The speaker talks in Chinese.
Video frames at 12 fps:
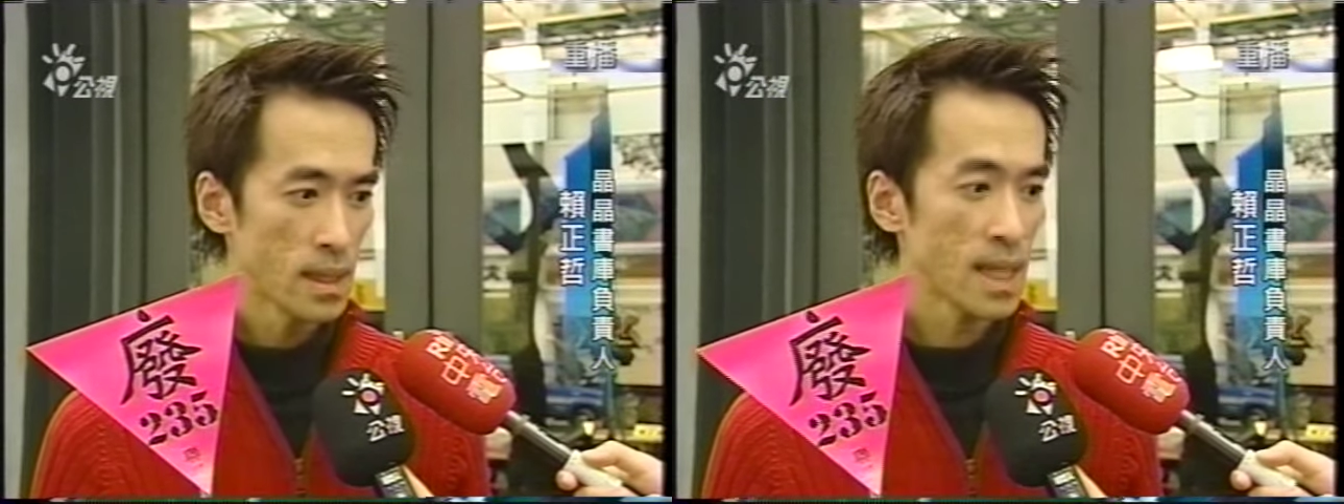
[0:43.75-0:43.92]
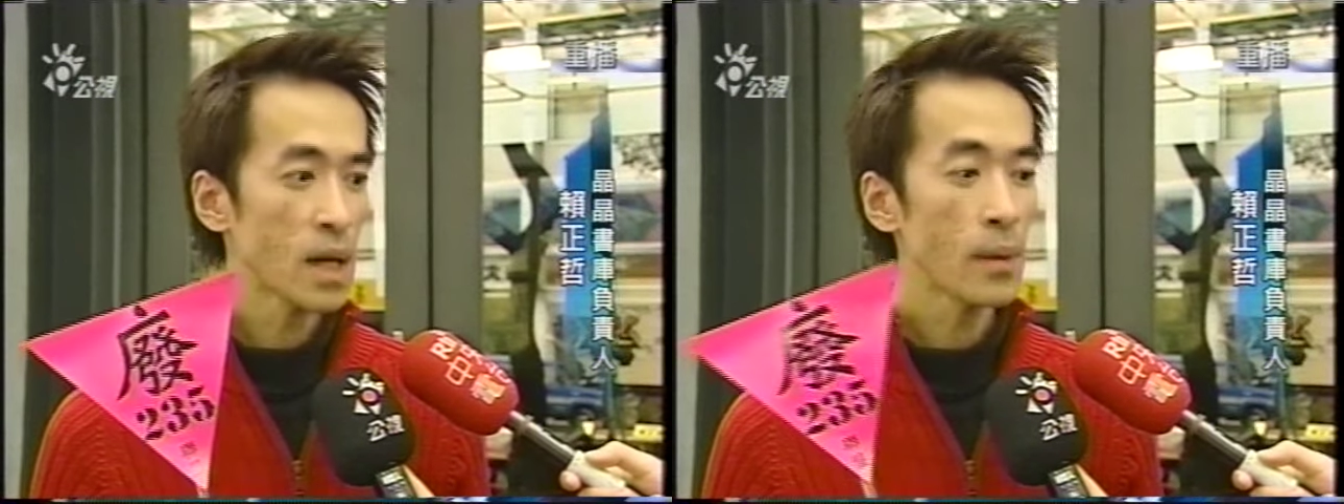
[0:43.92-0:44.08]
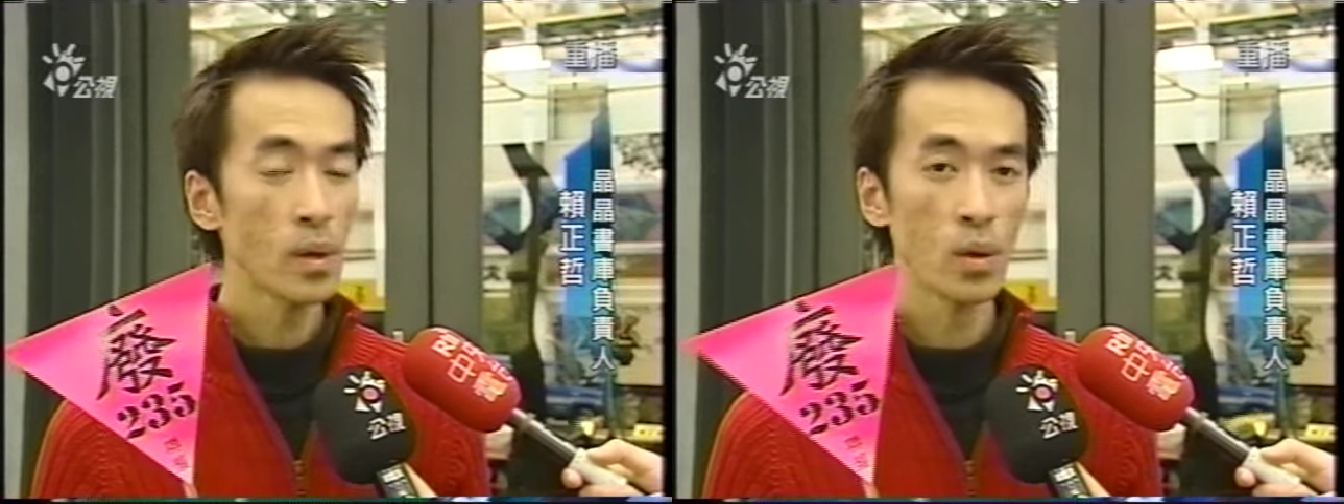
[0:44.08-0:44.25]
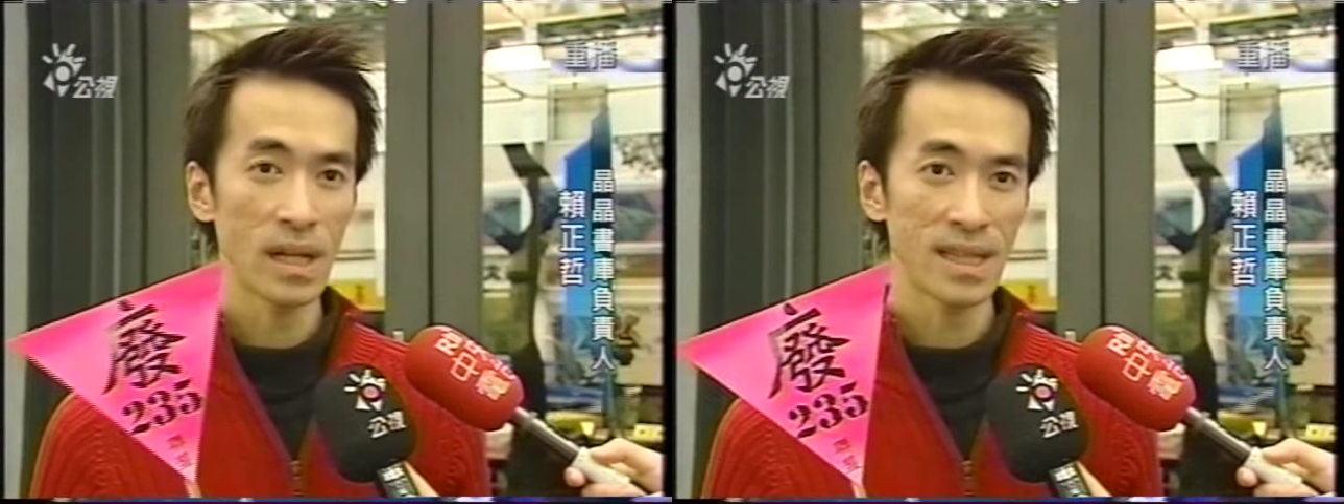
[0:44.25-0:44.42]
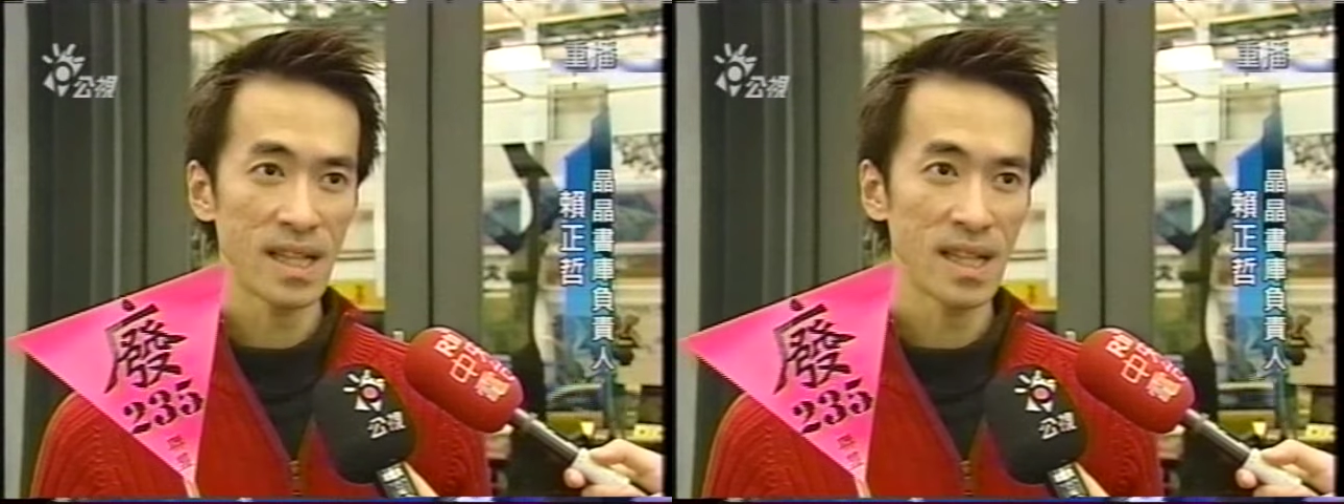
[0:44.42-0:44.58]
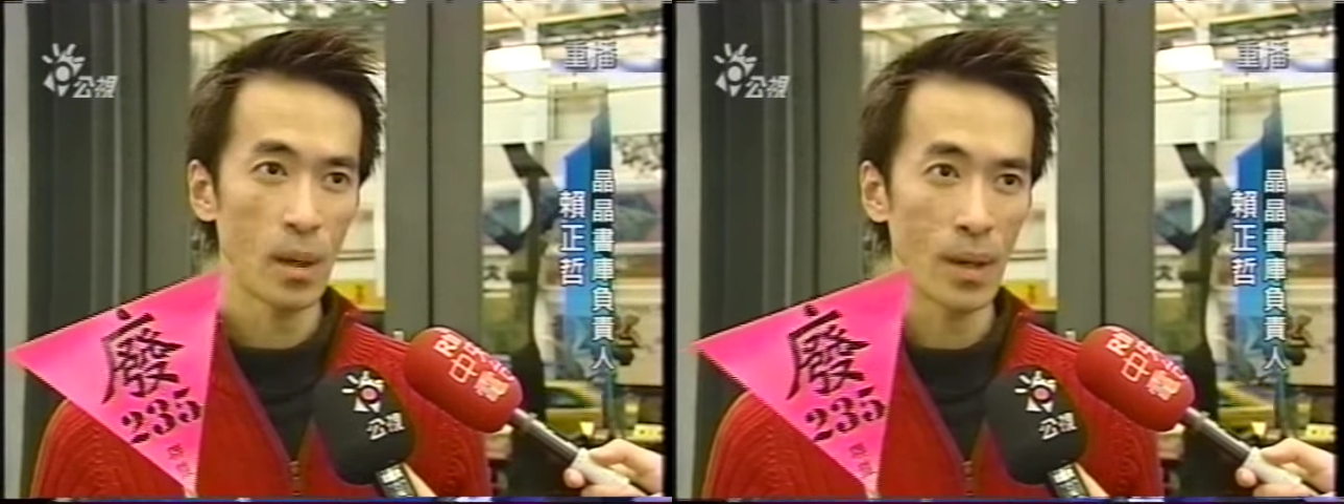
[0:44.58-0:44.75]
那各位如果
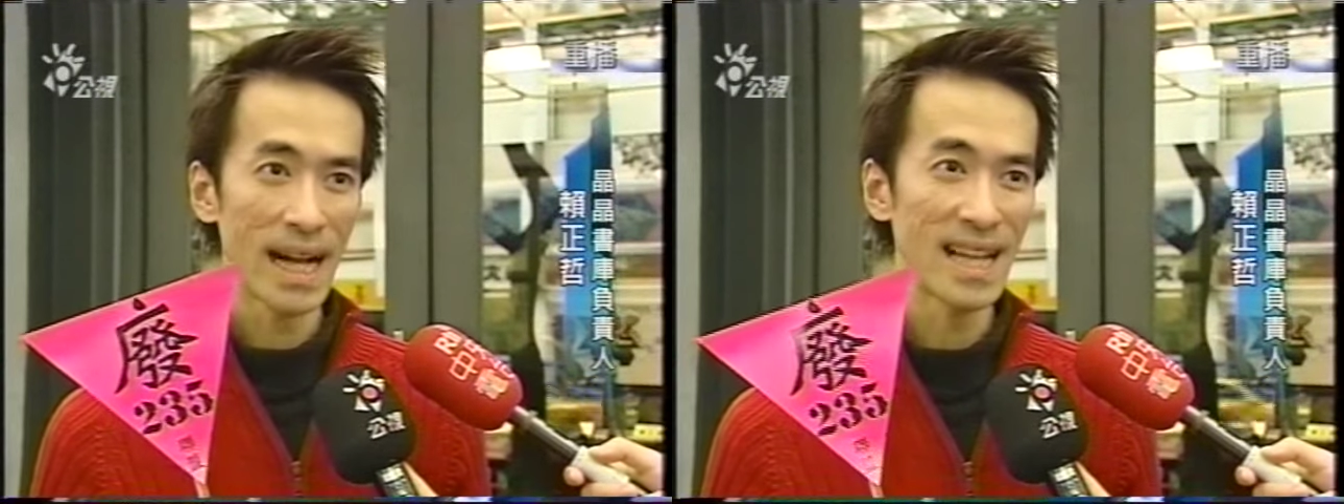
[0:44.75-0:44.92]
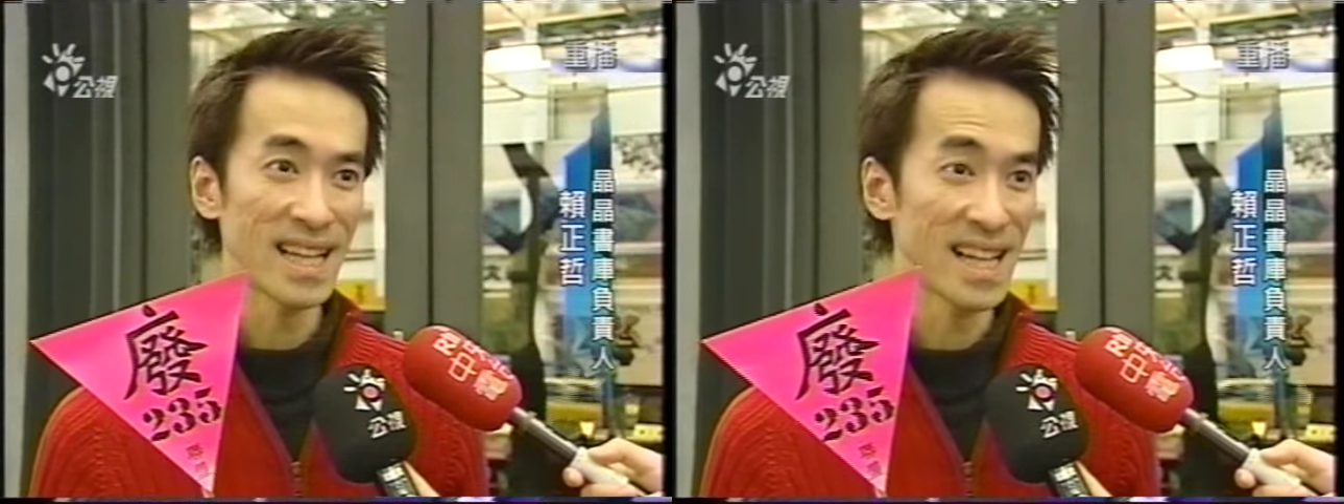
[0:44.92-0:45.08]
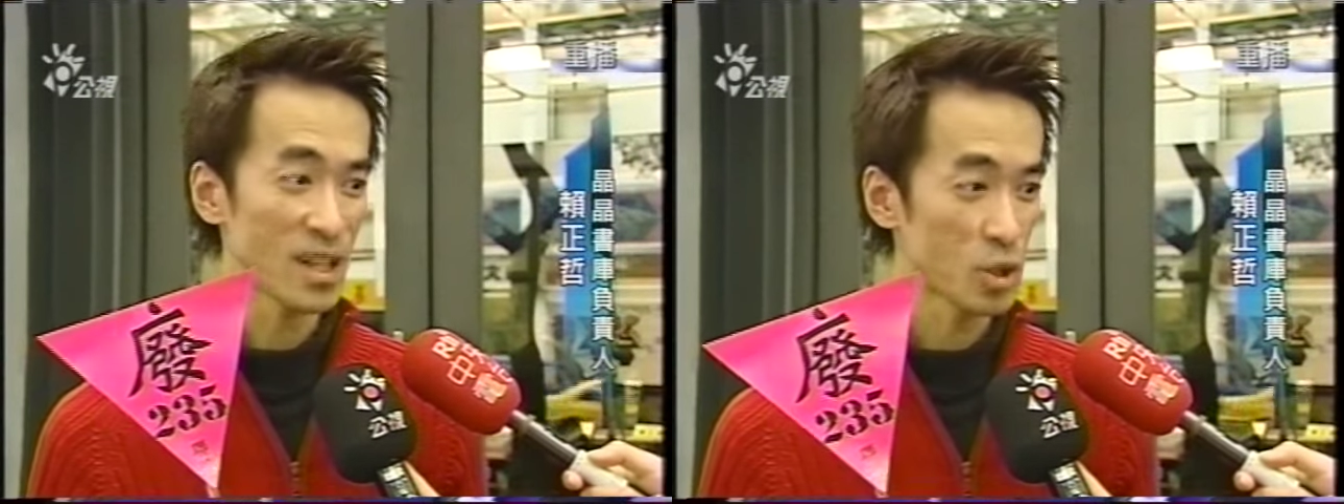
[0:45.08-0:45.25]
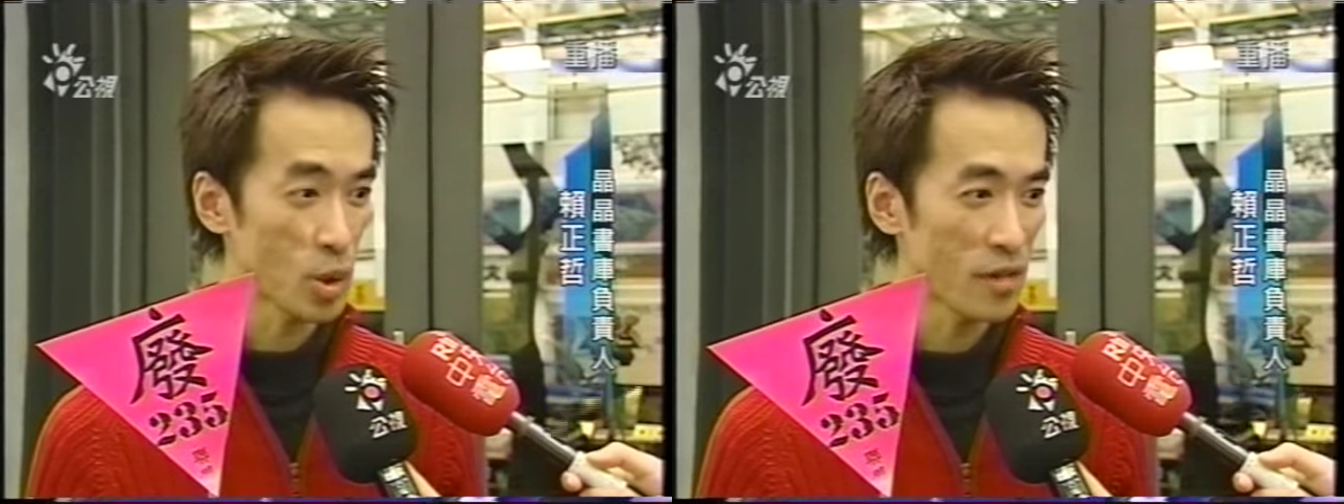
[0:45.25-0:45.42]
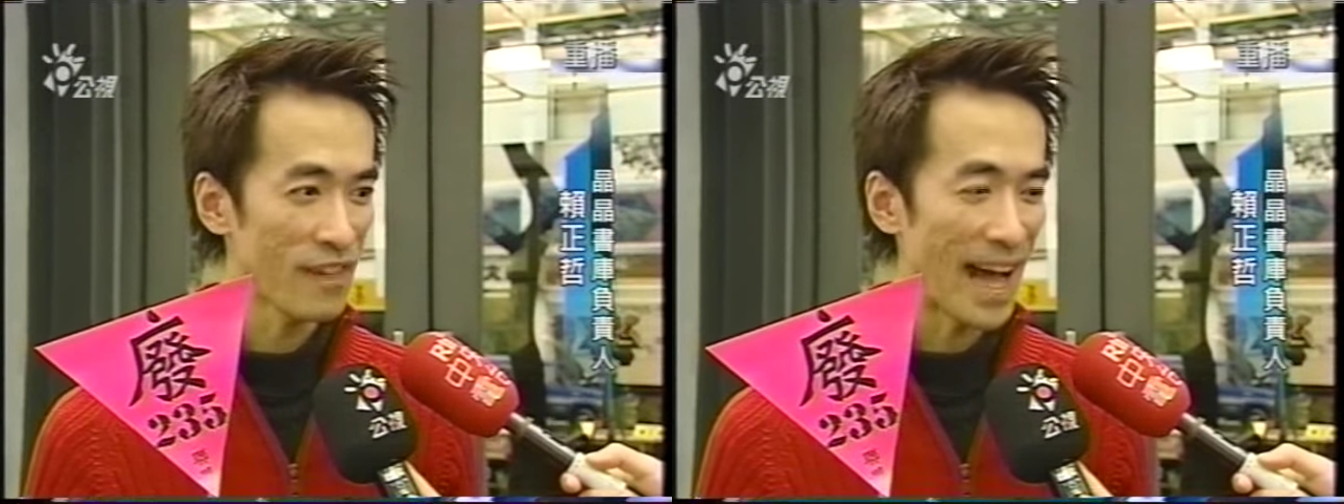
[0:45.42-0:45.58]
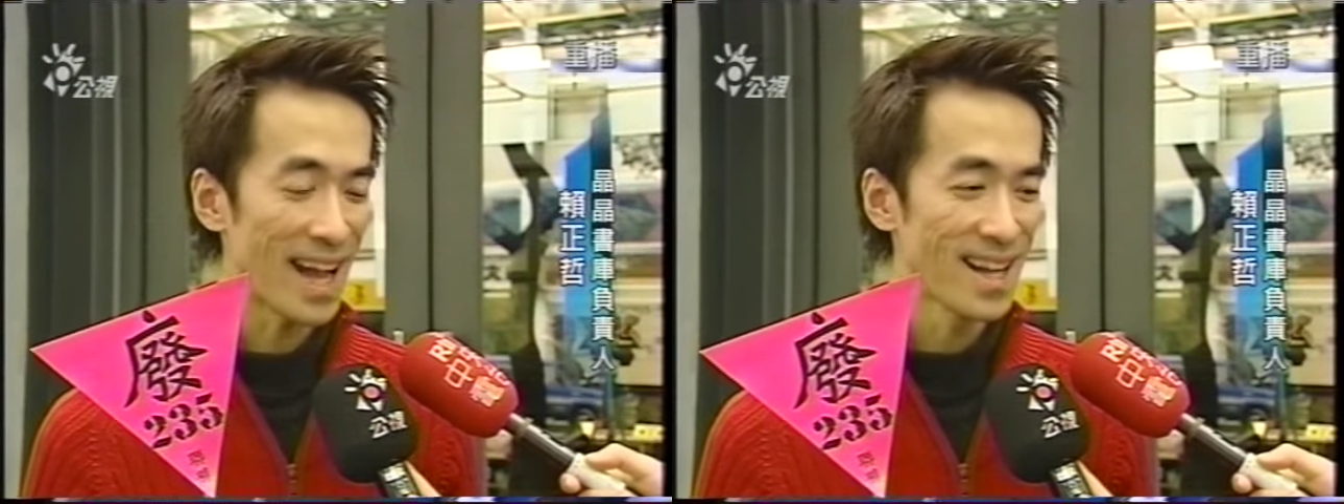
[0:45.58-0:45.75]
听了我刚刚的那个说
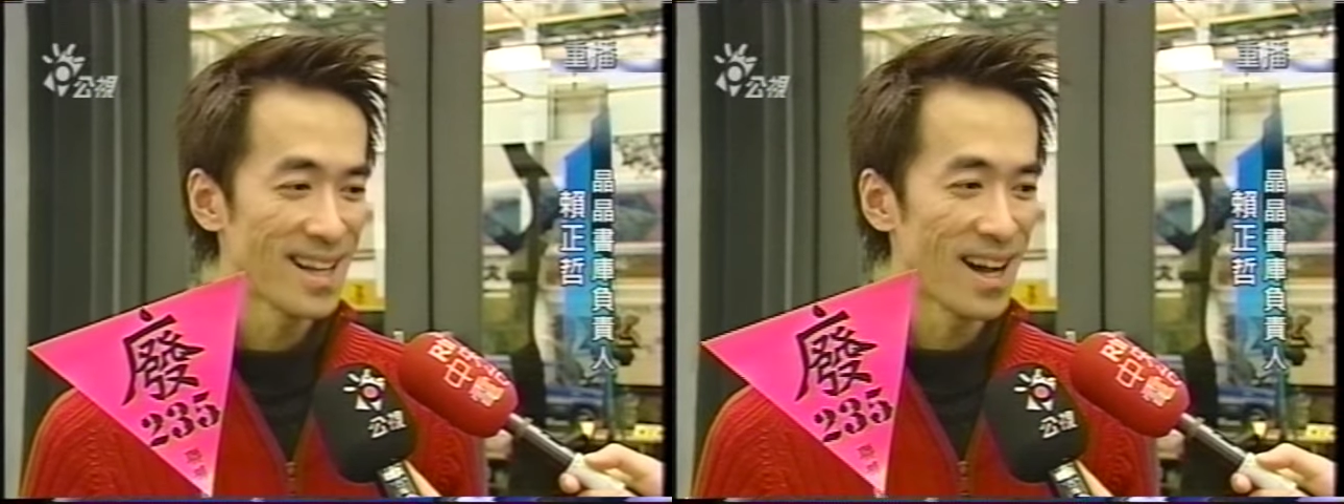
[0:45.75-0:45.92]
法，